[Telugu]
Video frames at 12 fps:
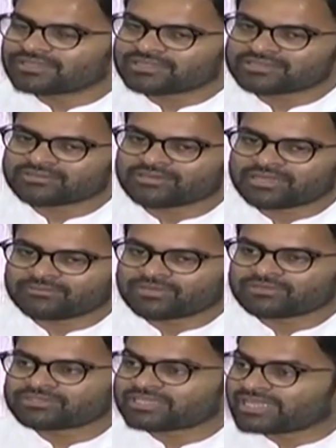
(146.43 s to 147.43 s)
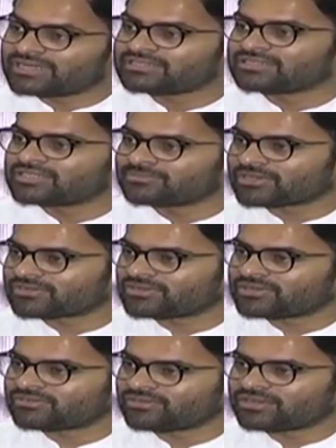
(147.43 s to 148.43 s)
ఇంత మనం సైలెన్స్ అని చెప్పి
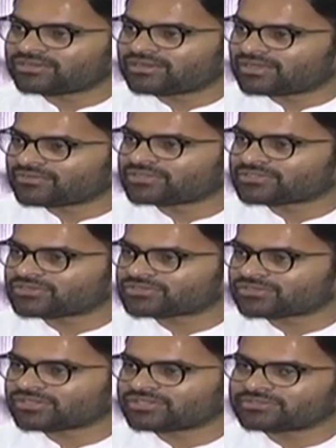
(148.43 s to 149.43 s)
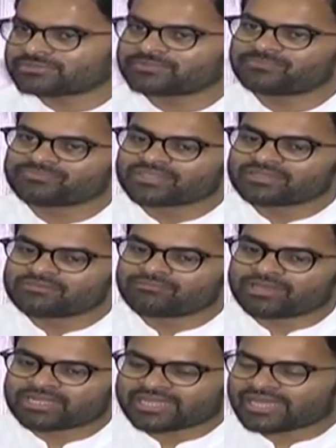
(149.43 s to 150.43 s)
వాళ్ళు అరవాల్సిన అవసరం లేదు
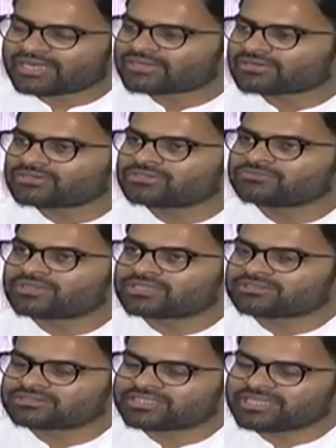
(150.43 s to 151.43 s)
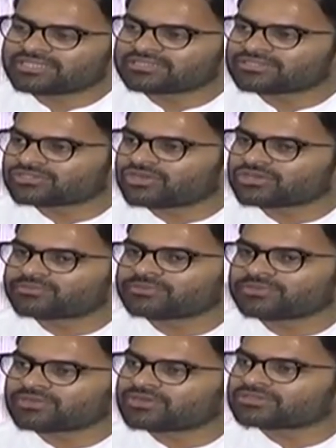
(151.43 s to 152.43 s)
మన క్యారెక్టర్లో మనం చేయాల్సిన షార్ట్ మీద
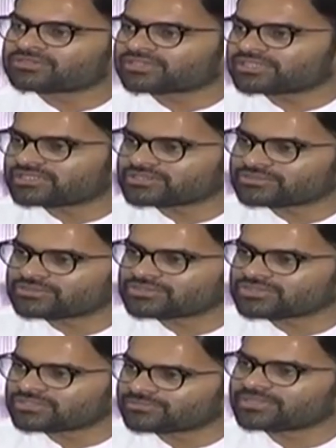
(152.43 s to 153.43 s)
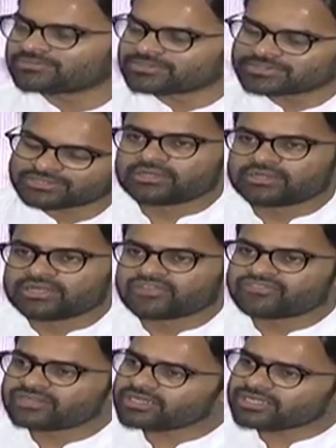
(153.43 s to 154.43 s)
మనం కాన్సన్ట్రేట్ చేసుకోవచ్చు అని చెప్పి అనిపించింది
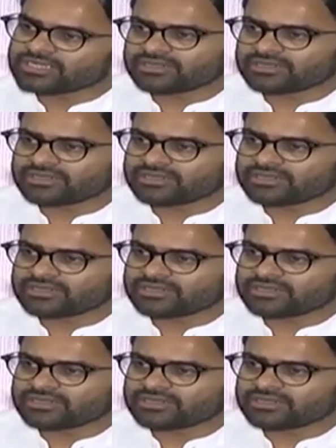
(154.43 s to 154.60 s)
డెఫినెట్లీ